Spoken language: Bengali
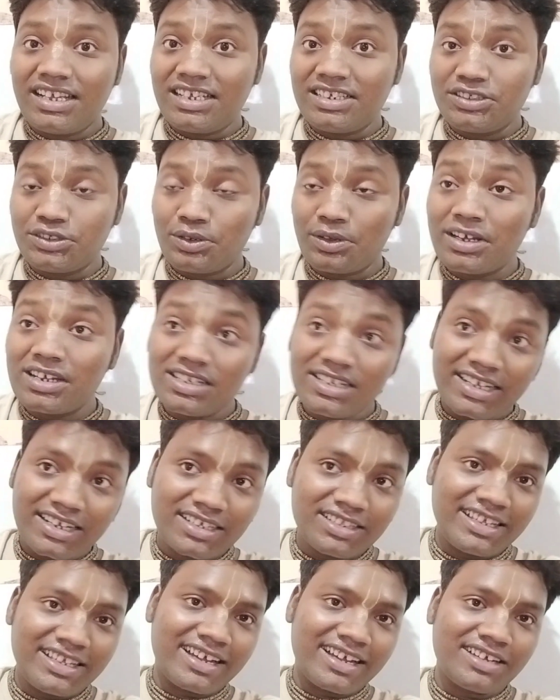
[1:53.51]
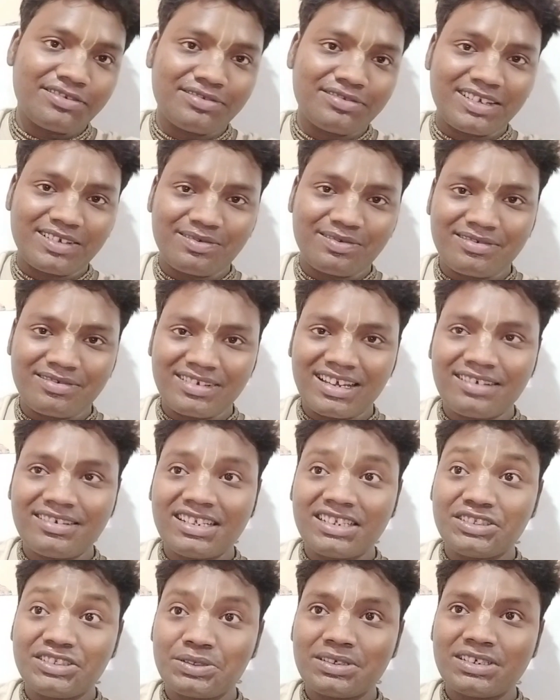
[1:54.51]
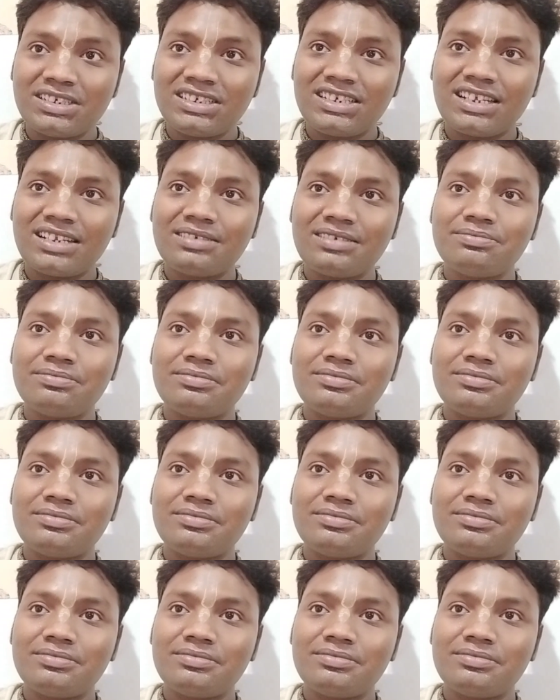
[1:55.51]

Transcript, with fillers: এই শরীরটাকে দেখাশোনা করুন কারণ এই শরীরটার